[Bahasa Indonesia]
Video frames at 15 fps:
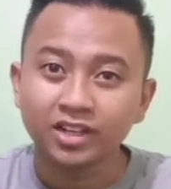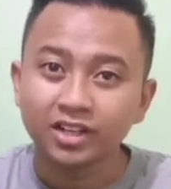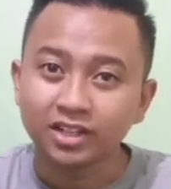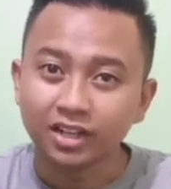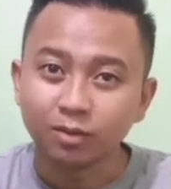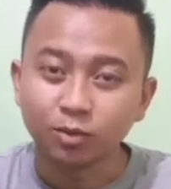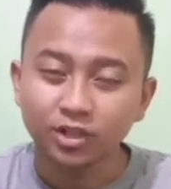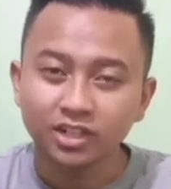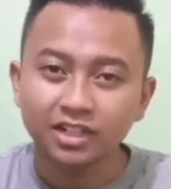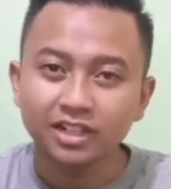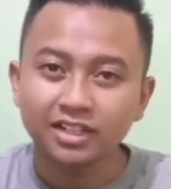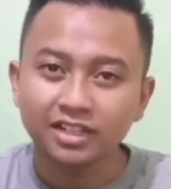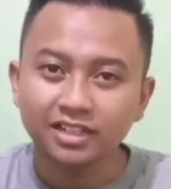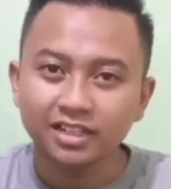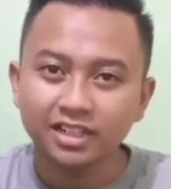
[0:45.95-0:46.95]
Nah, mungkin
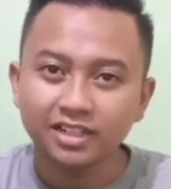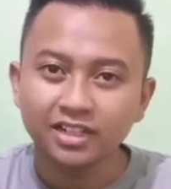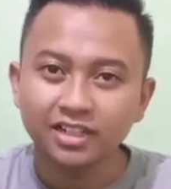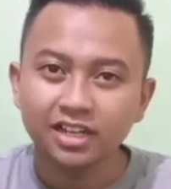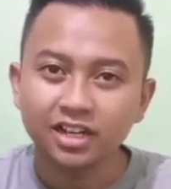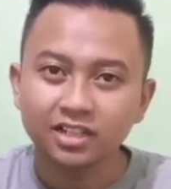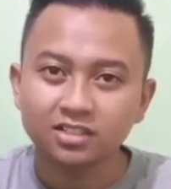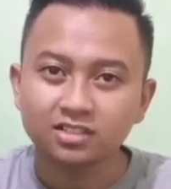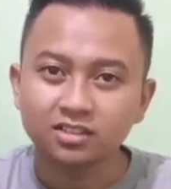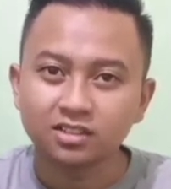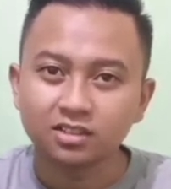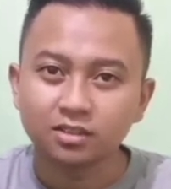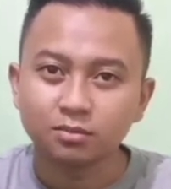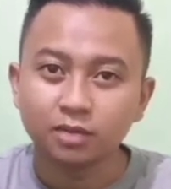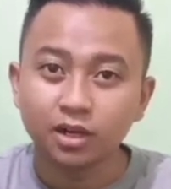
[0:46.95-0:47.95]
kalian lihat nih guys
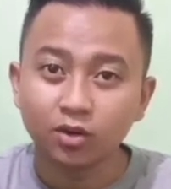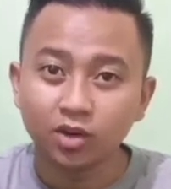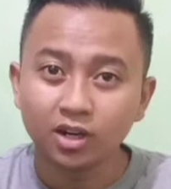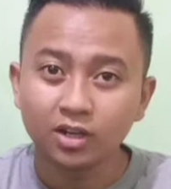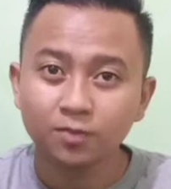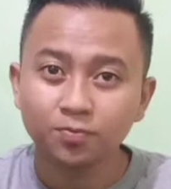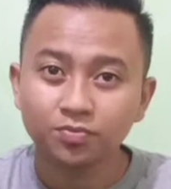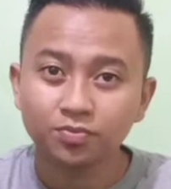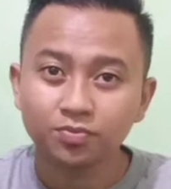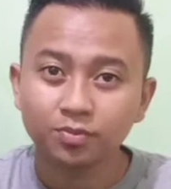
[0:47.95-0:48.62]
uh, bahwa